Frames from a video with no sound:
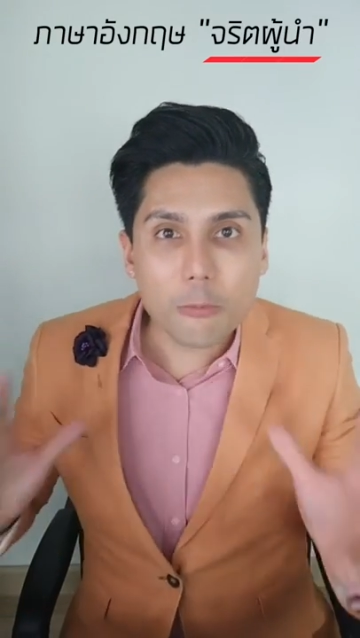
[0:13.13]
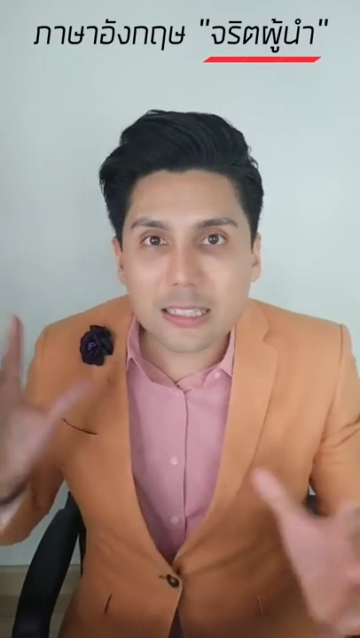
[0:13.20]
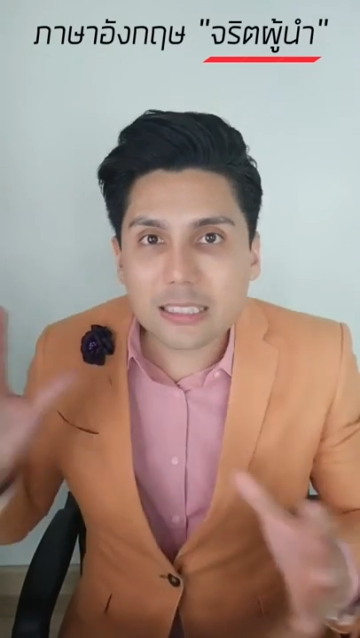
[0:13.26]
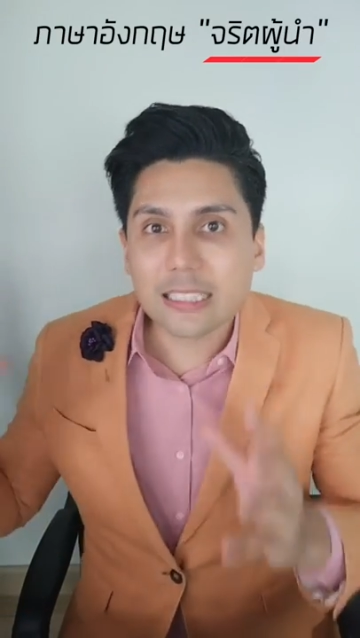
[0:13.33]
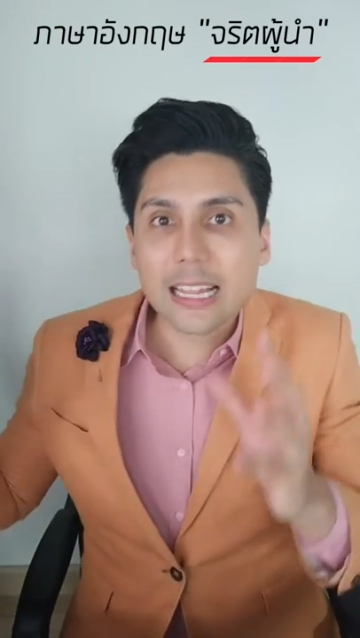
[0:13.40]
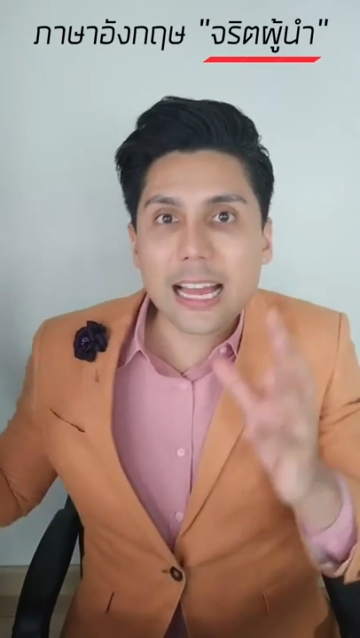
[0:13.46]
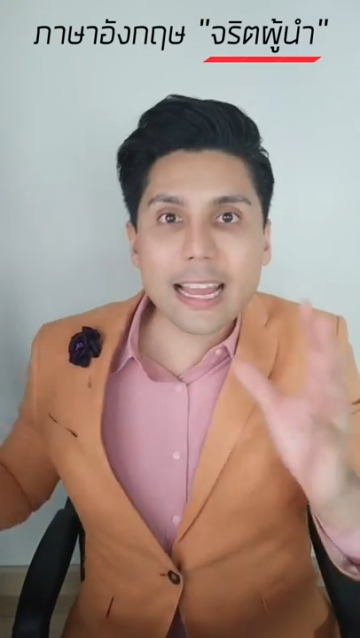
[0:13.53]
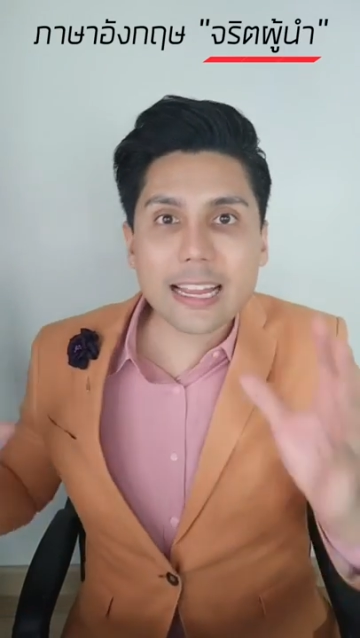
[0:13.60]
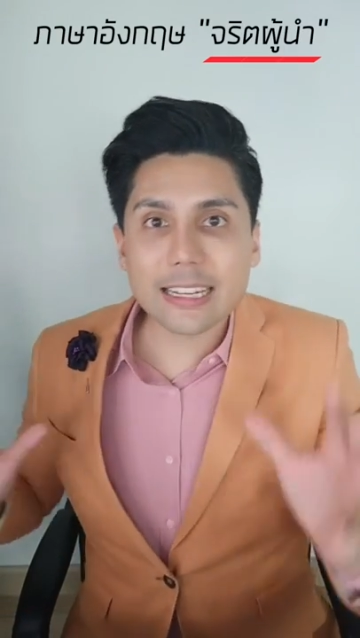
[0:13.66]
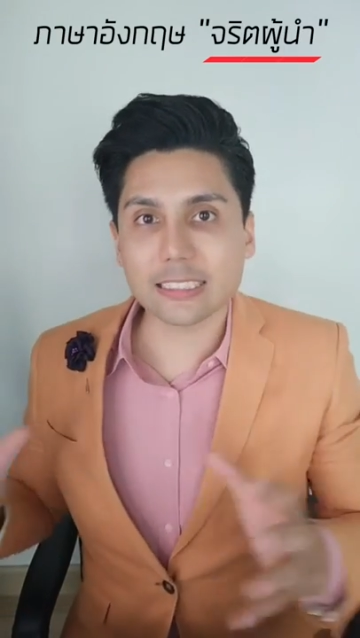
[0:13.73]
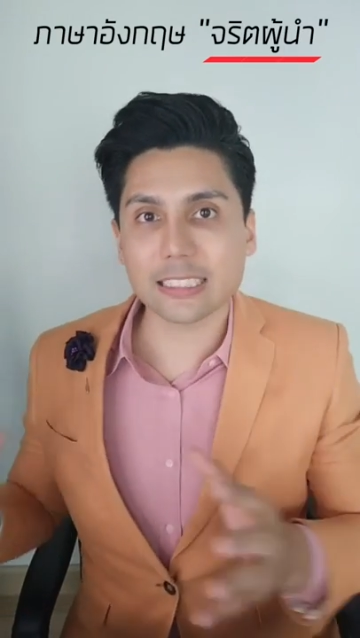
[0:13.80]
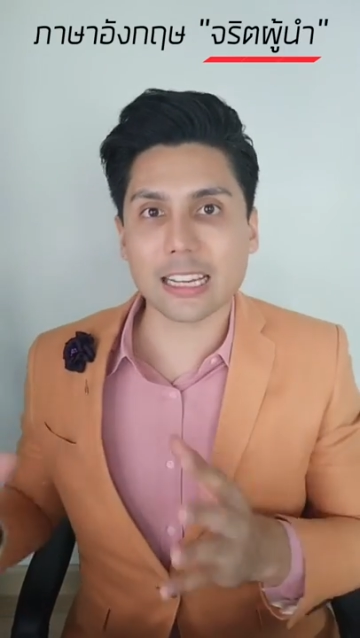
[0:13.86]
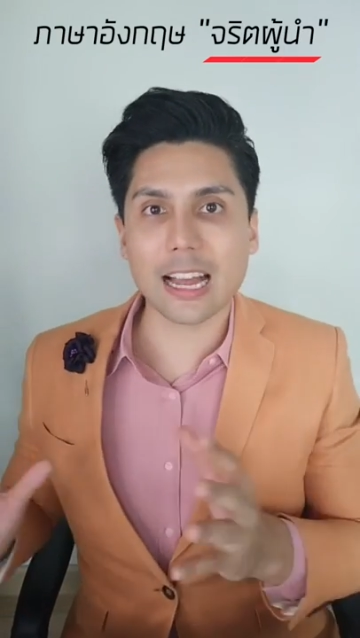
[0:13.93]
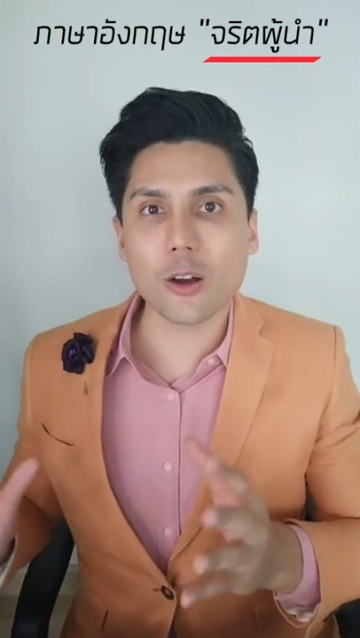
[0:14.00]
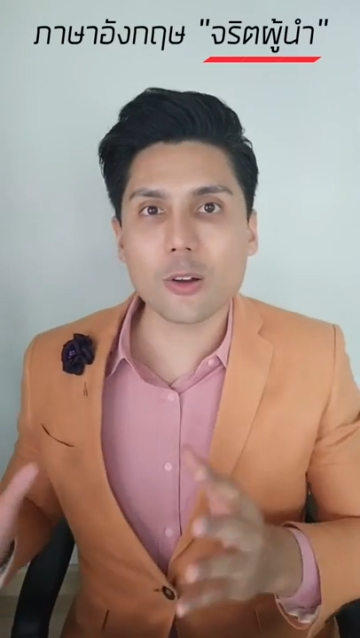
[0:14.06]
ว่าจะได้อะไรจา
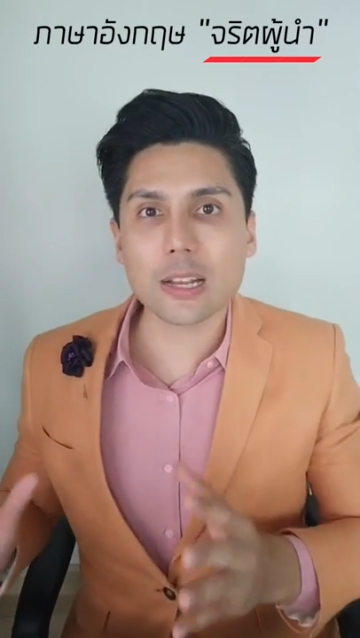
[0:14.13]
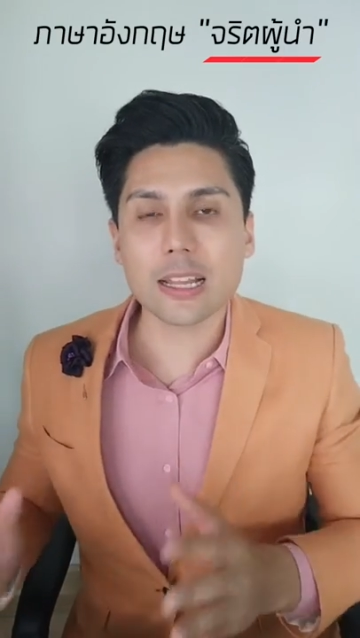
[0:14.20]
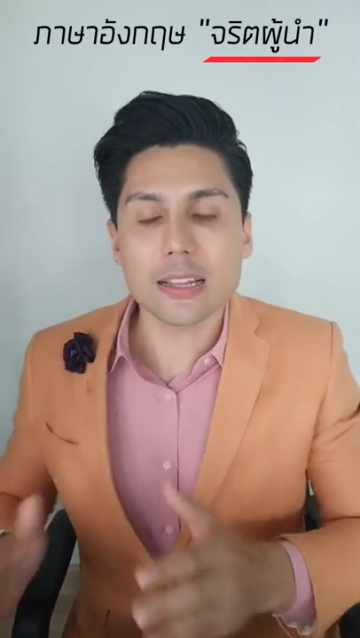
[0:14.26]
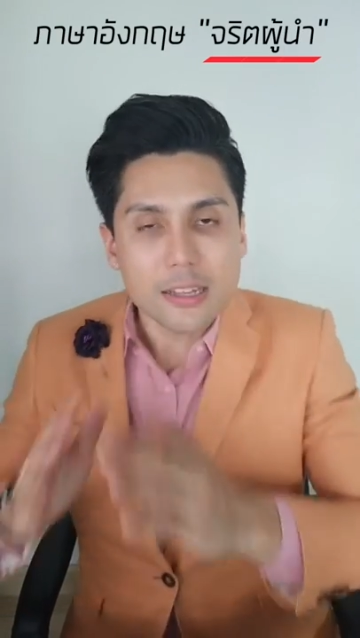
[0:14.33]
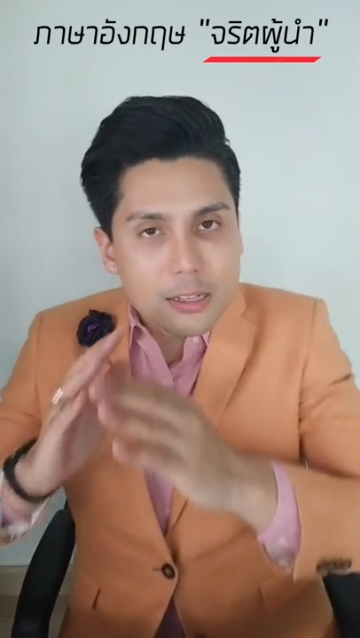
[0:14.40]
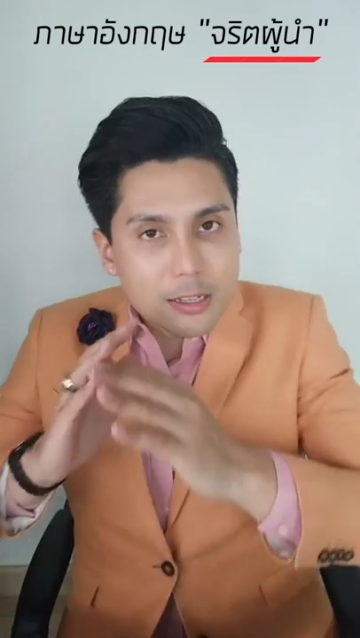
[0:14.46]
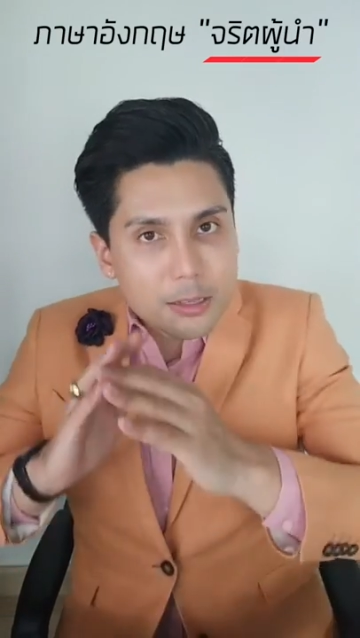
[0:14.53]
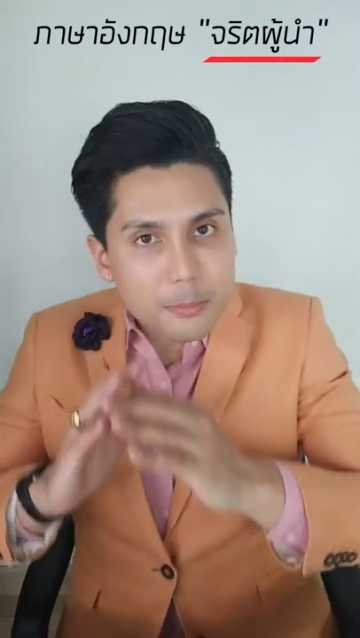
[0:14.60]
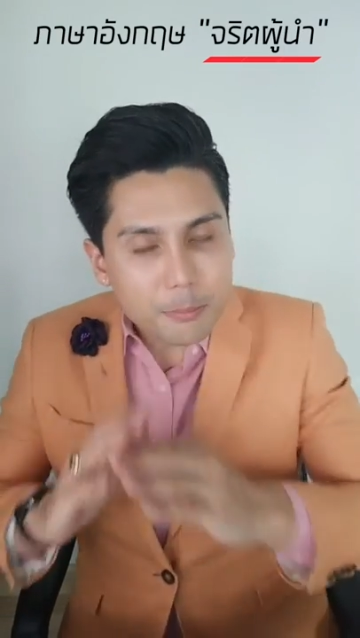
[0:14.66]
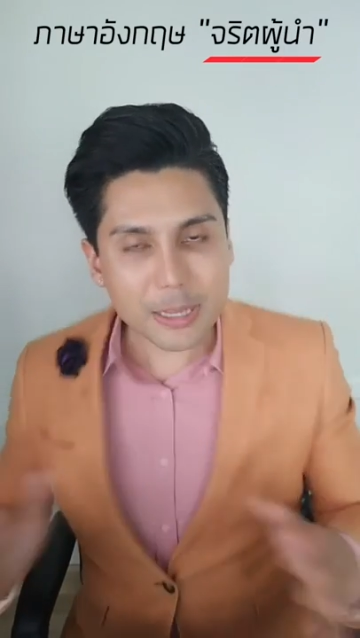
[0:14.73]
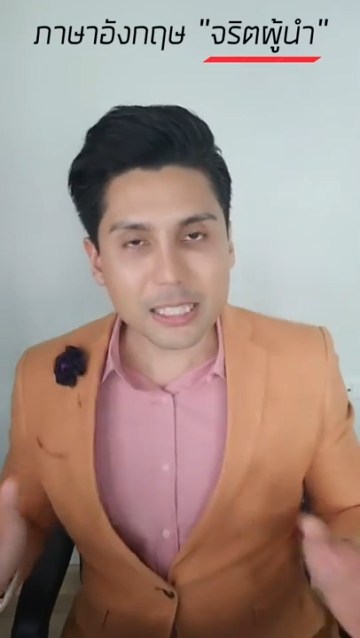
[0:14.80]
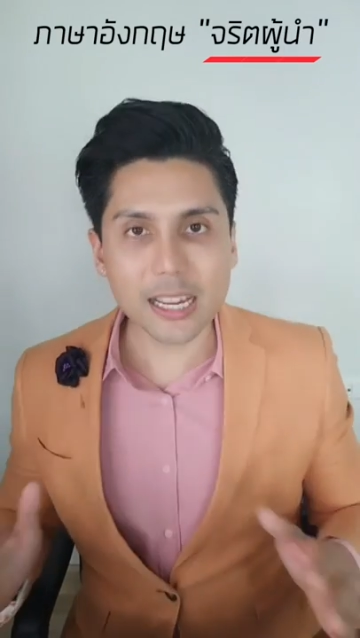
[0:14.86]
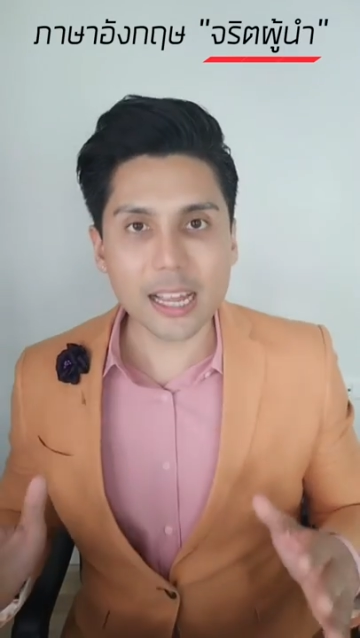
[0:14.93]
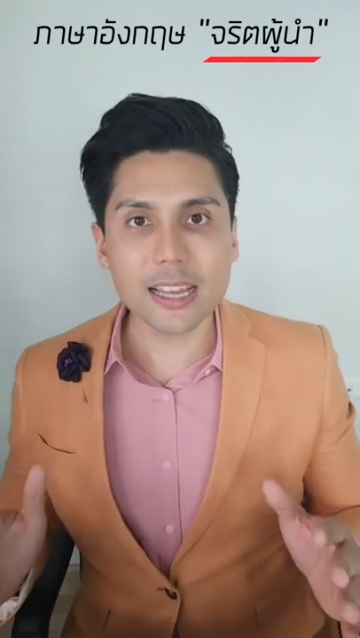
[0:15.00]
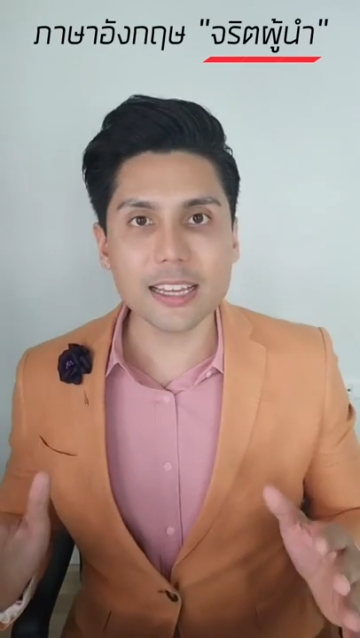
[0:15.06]
กเขานะ ไม่
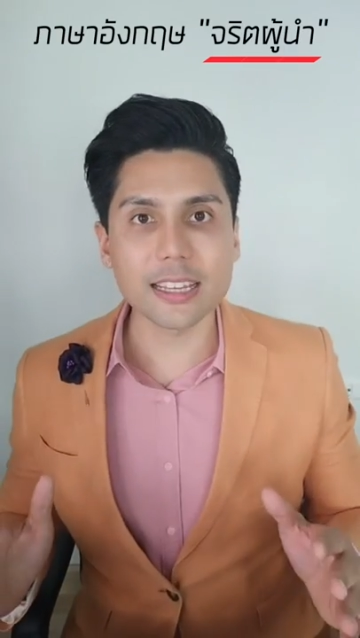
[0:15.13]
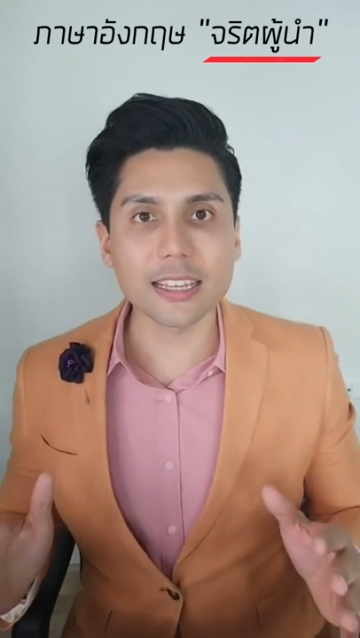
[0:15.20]
ใช่